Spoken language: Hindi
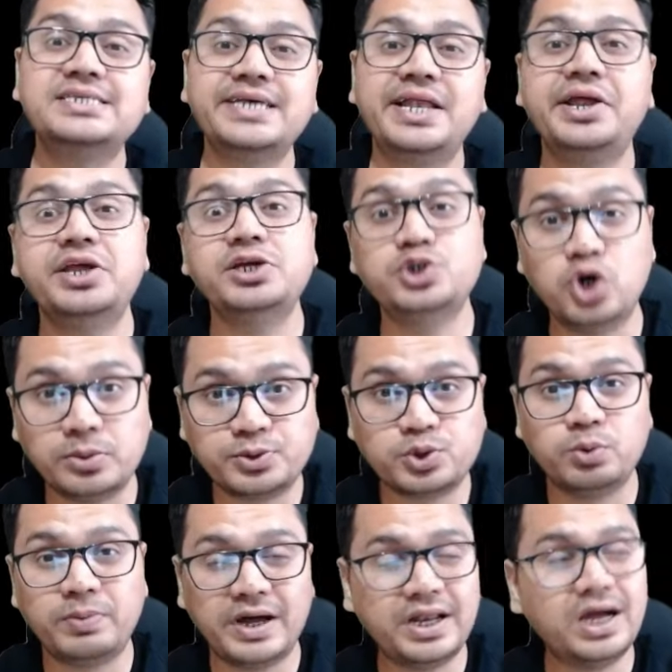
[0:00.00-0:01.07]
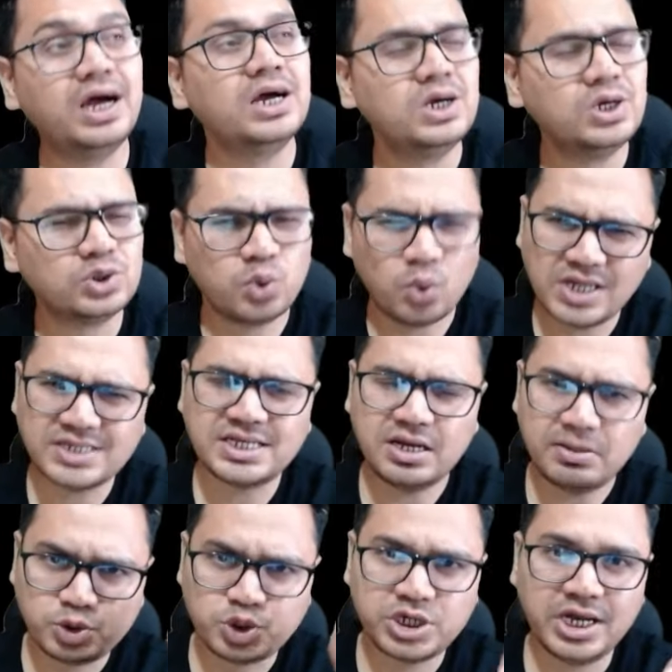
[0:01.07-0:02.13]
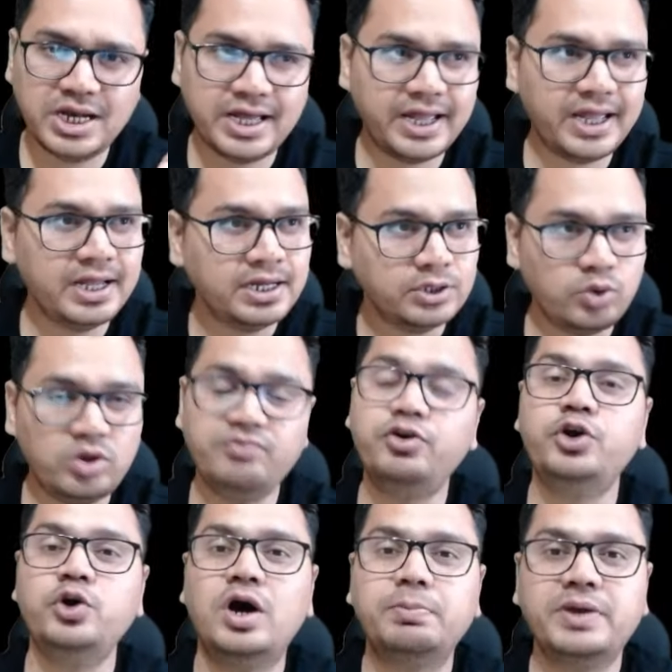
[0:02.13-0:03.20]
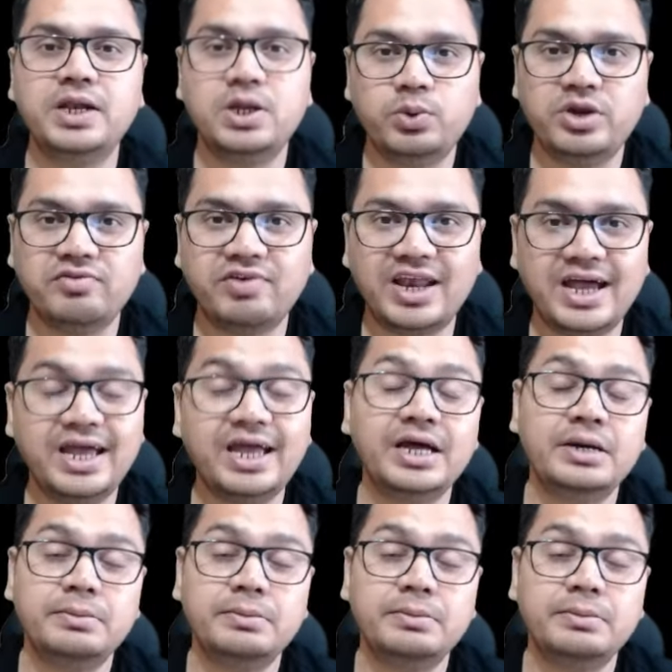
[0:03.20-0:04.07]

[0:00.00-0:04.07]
सैलरी जॉब्स को पाना थोड़ा सा मुश्किल है तो ये वीडियो आपके लिए होने वाला है